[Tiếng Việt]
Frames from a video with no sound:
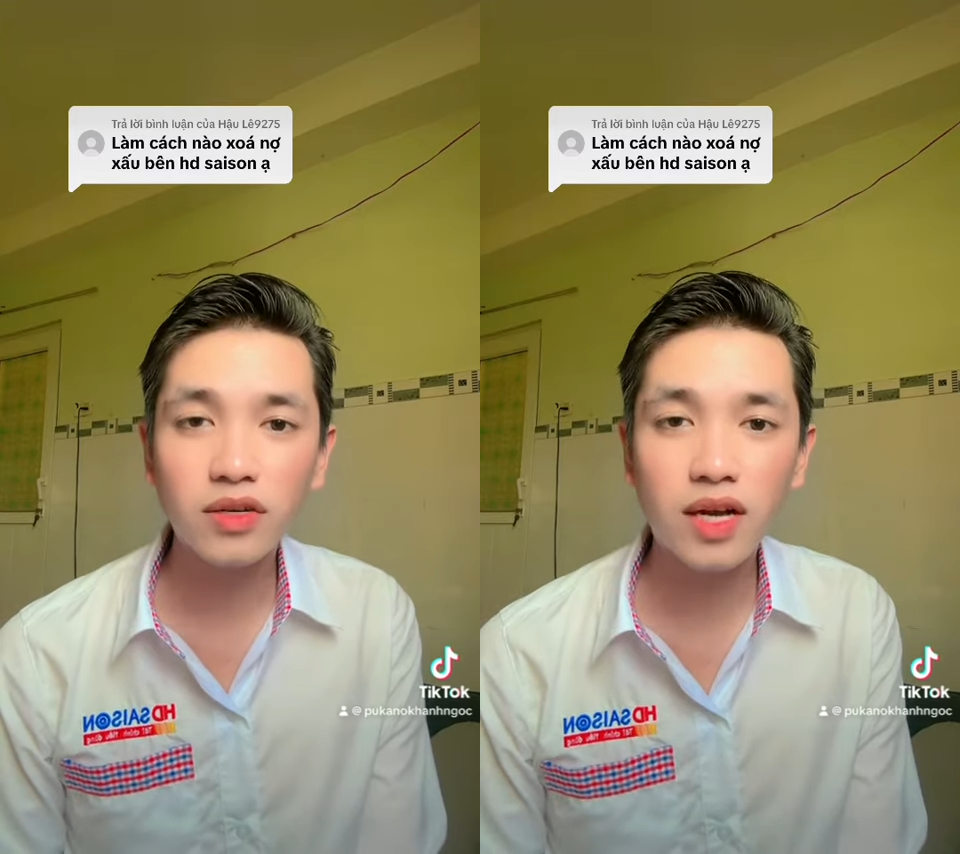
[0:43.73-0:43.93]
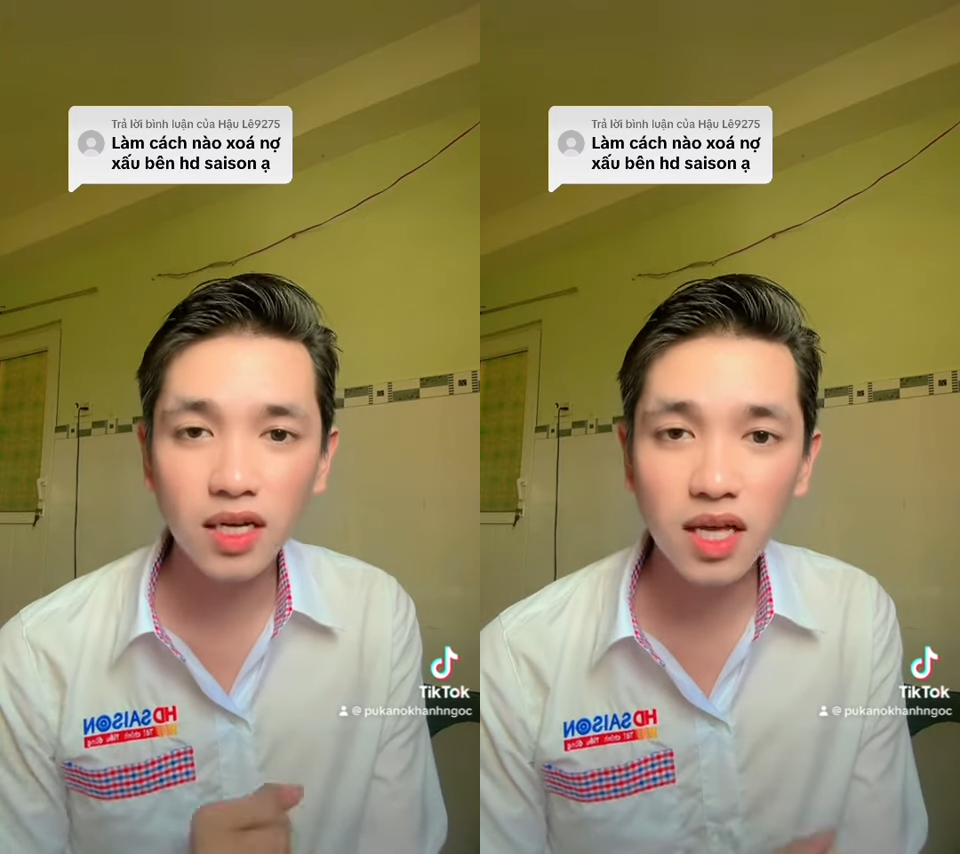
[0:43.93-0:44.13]

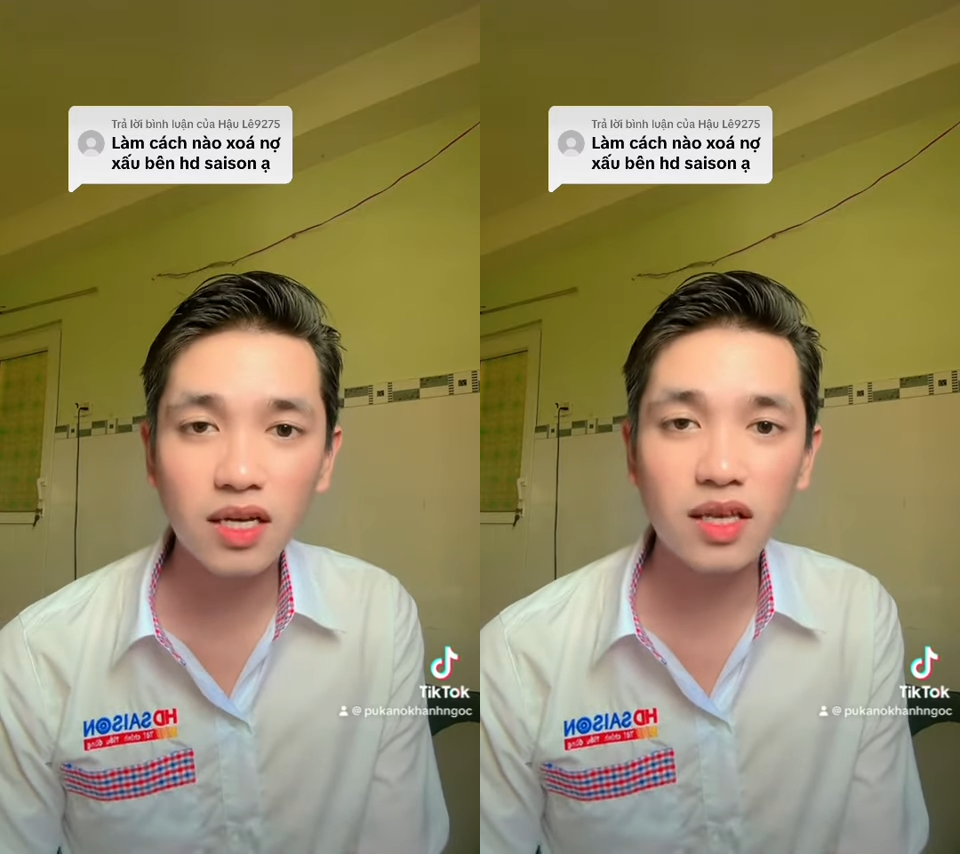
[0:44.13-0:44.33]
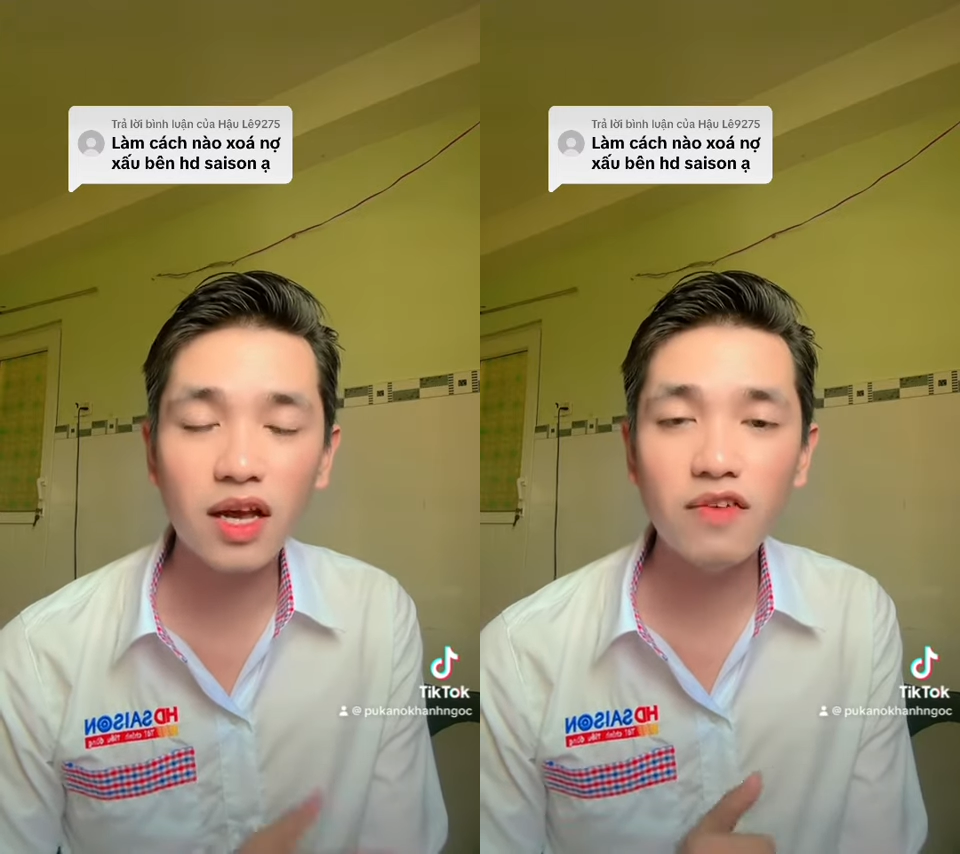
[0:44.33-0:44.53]
cẩn thận
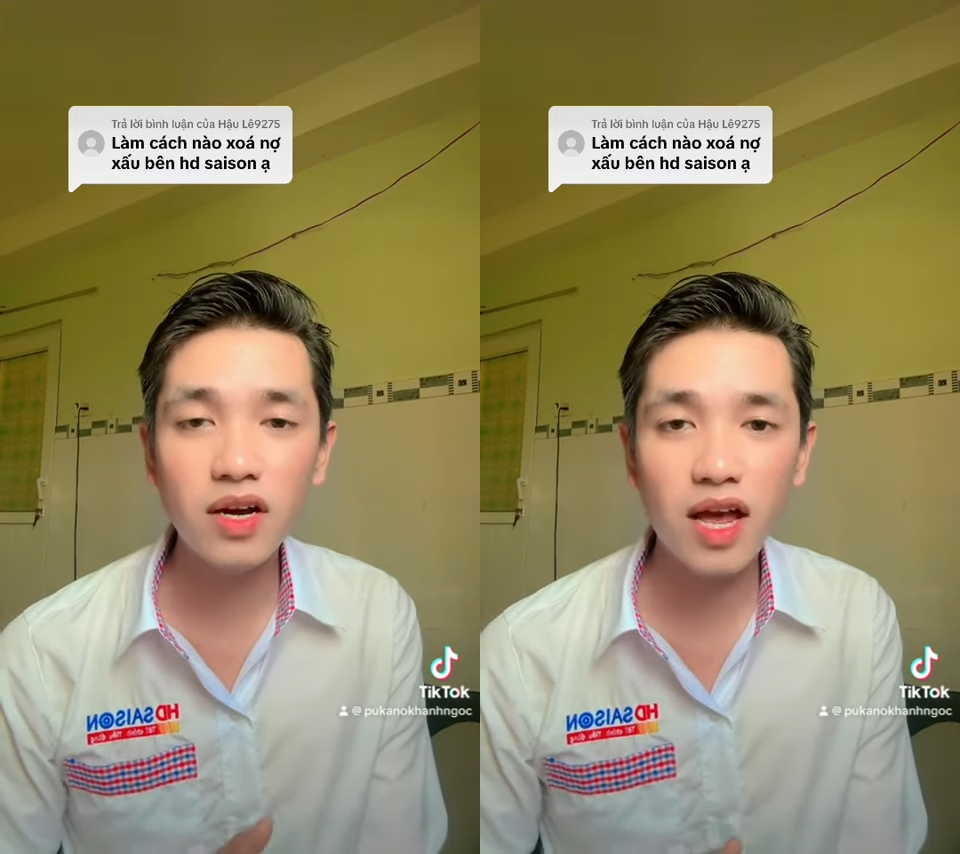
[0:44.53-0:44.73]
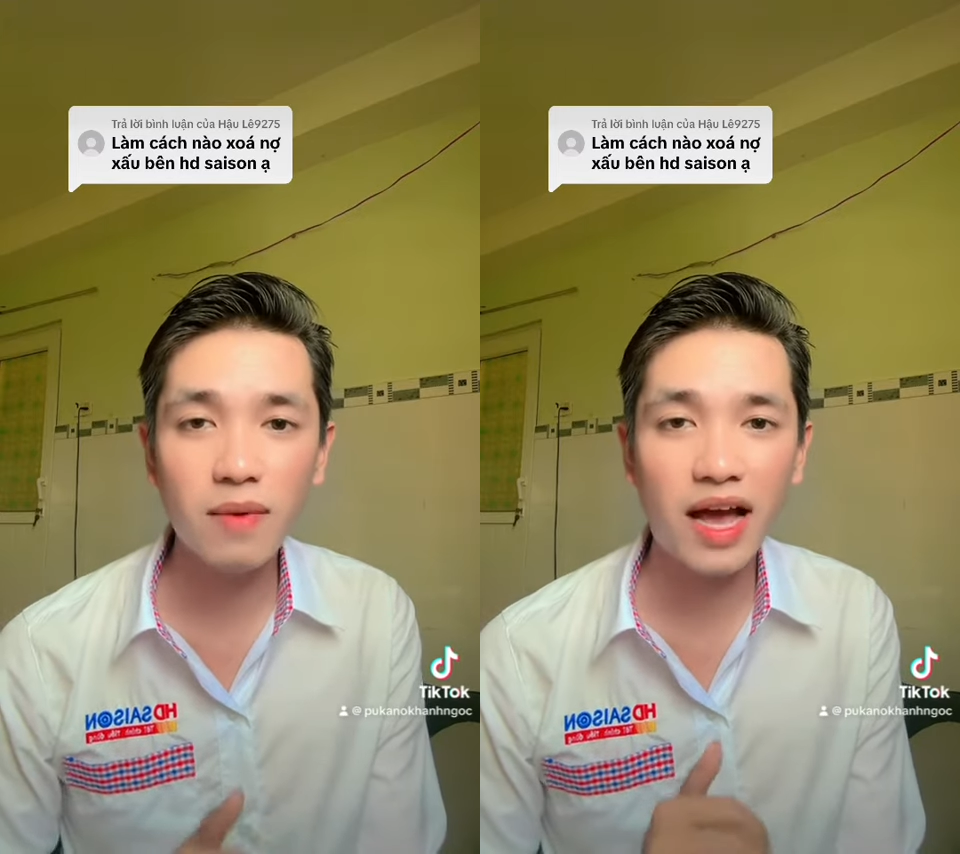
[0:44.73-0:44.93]
những cái vấn
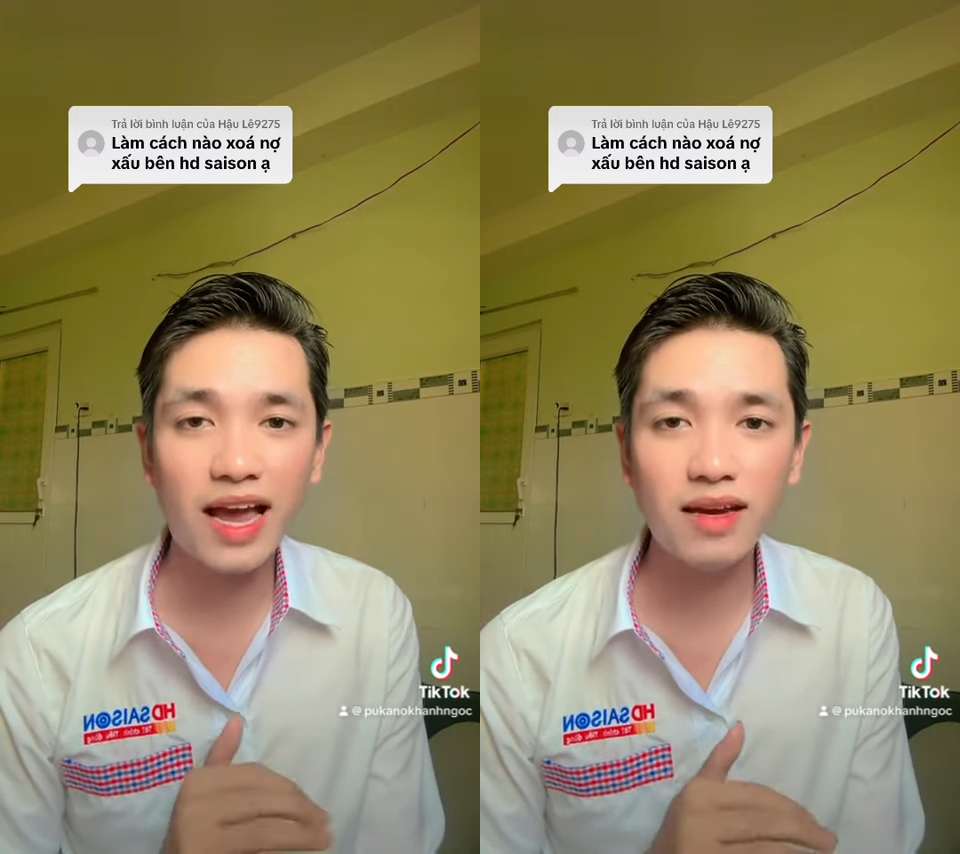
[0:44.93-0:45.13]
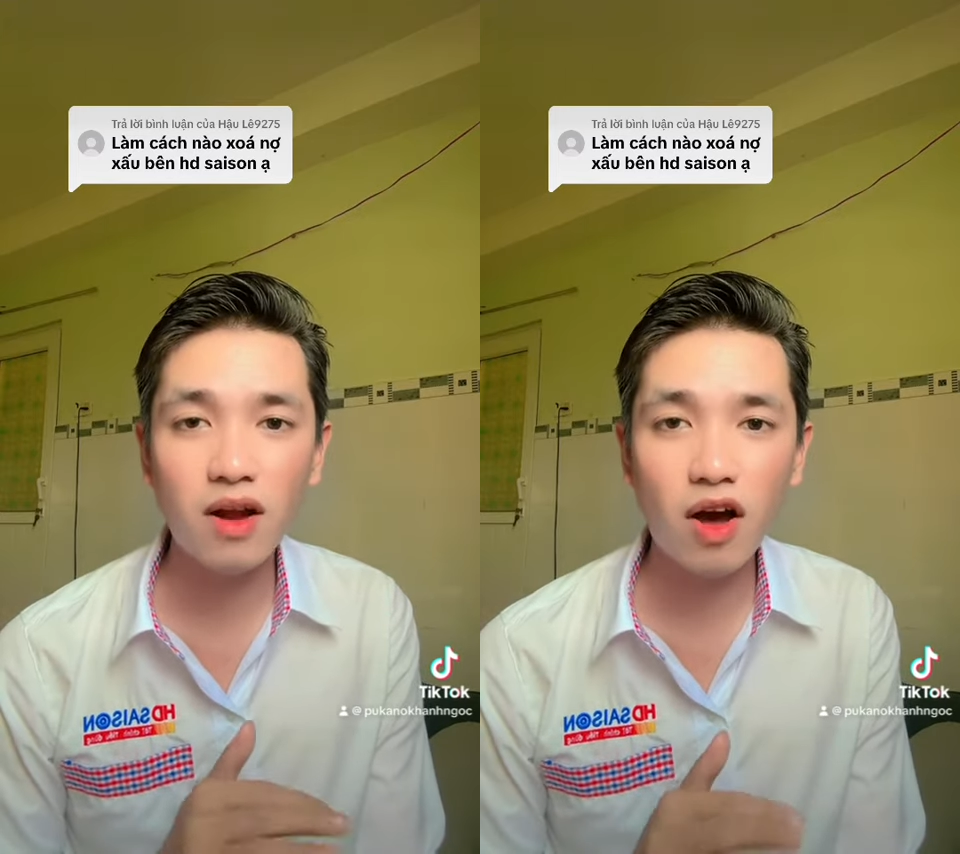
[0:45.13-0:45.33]
đề mà
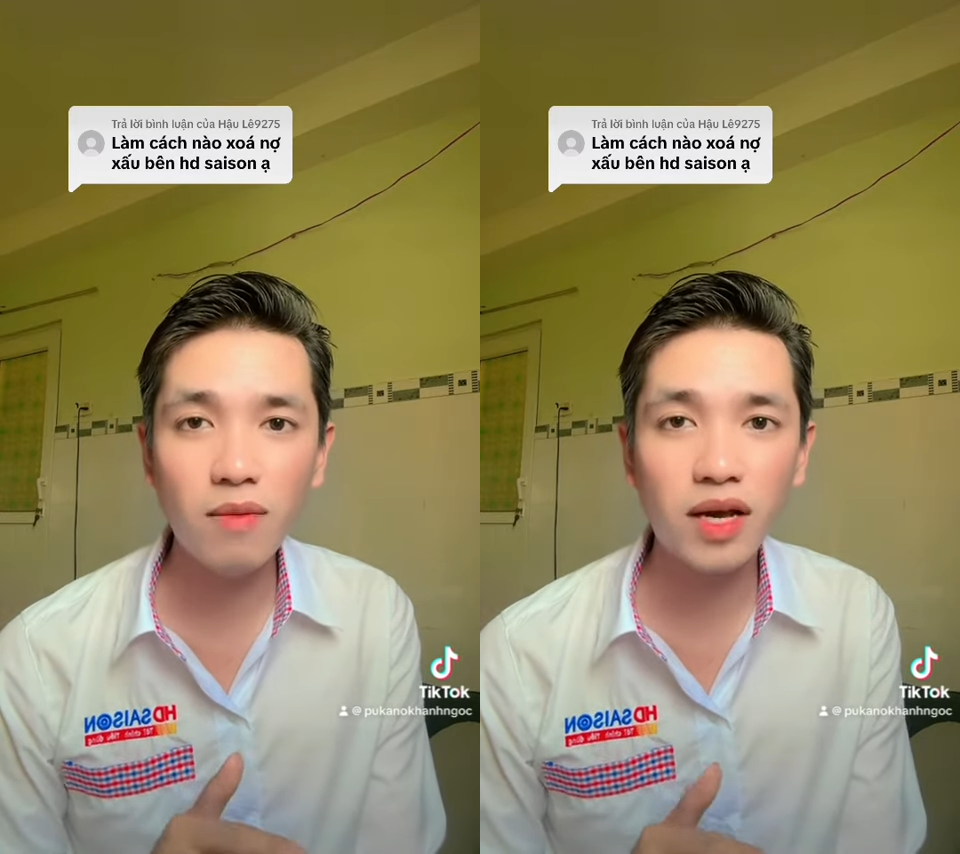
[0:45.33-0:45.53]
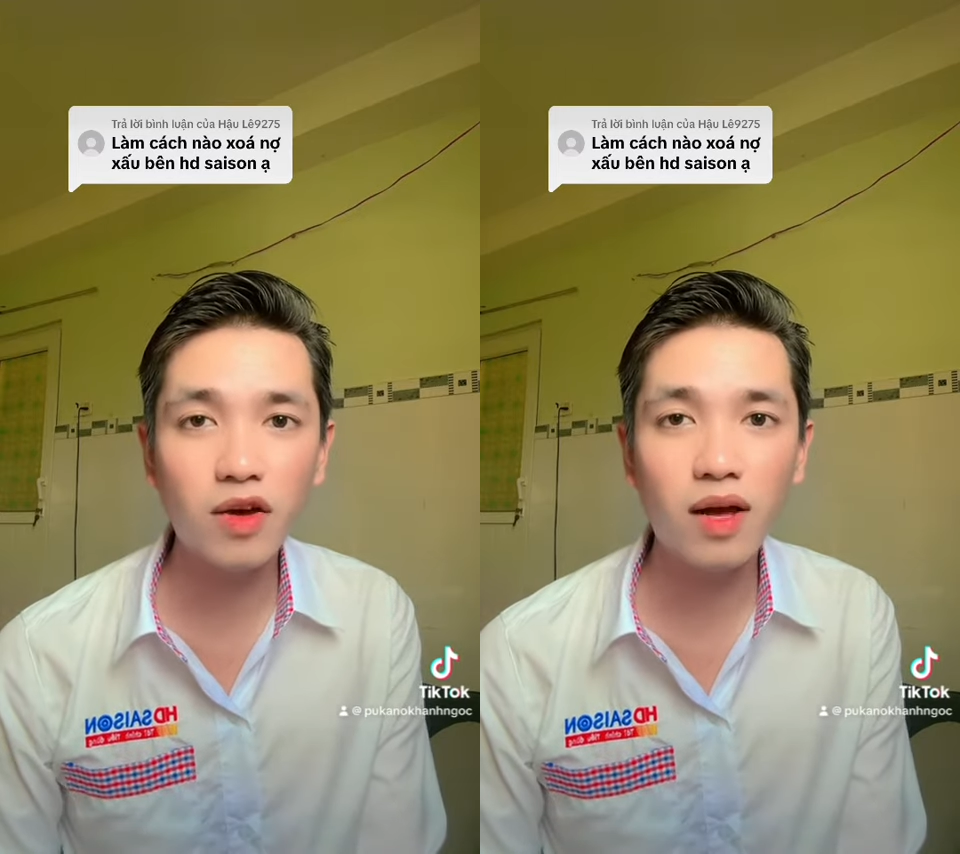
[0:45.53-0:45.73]
ai đó mà
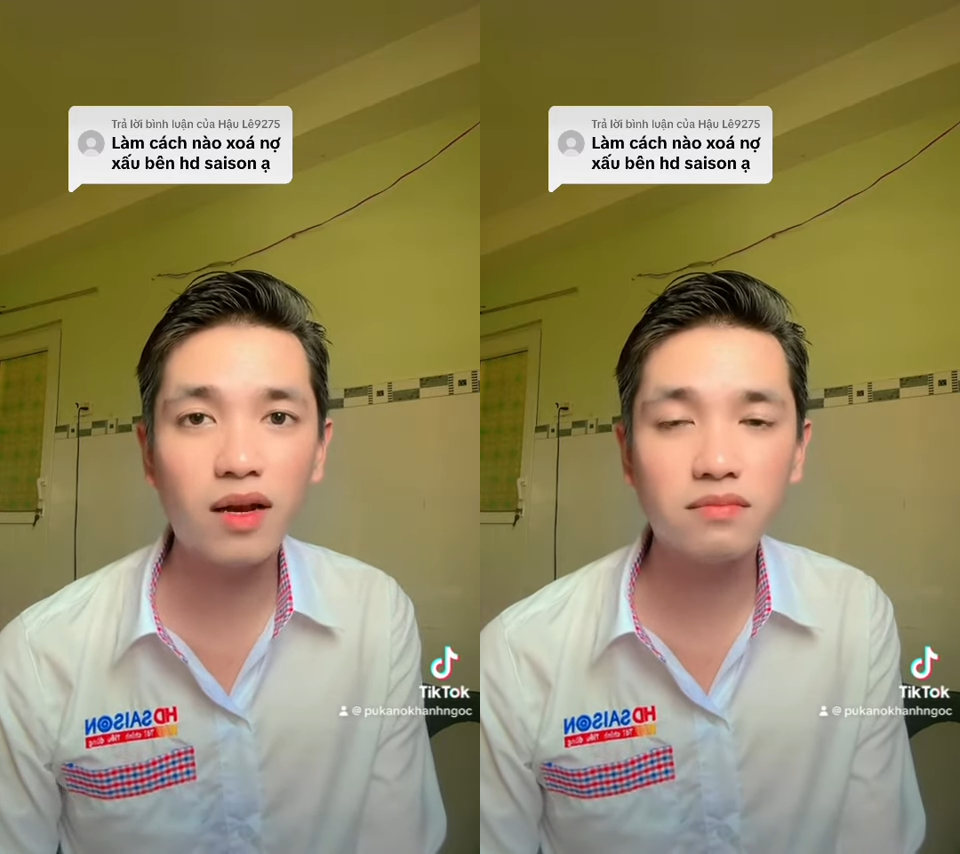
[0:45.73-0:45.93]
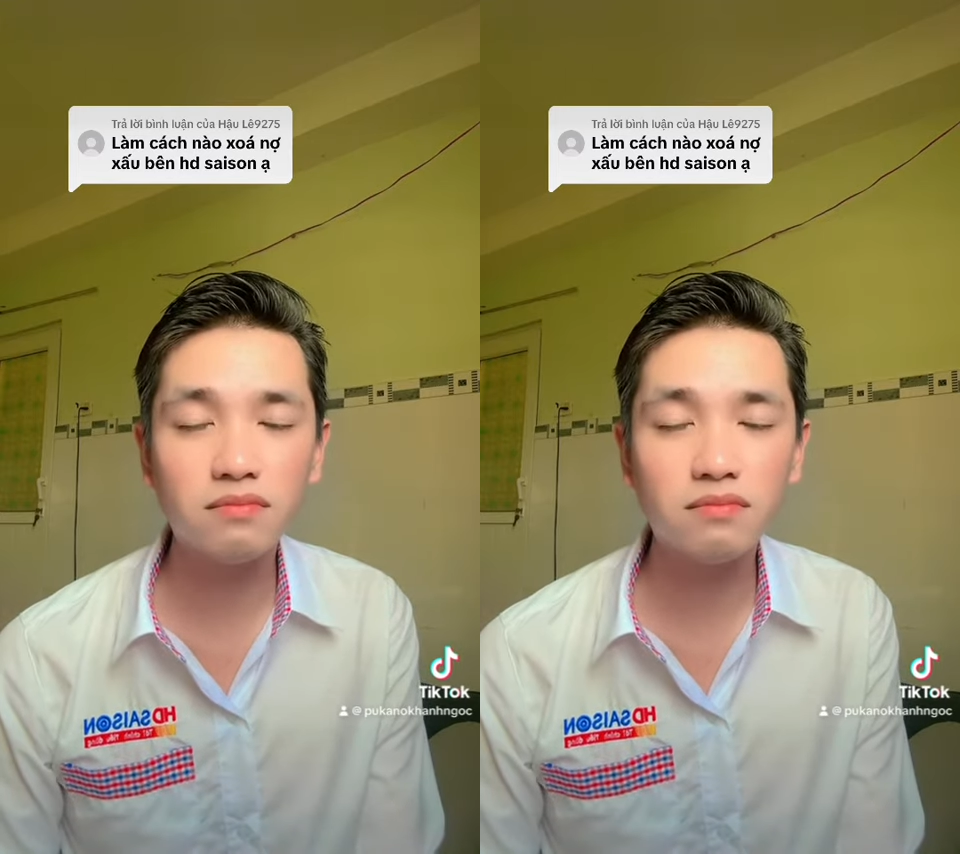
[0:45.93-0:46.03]
kêu là ừ,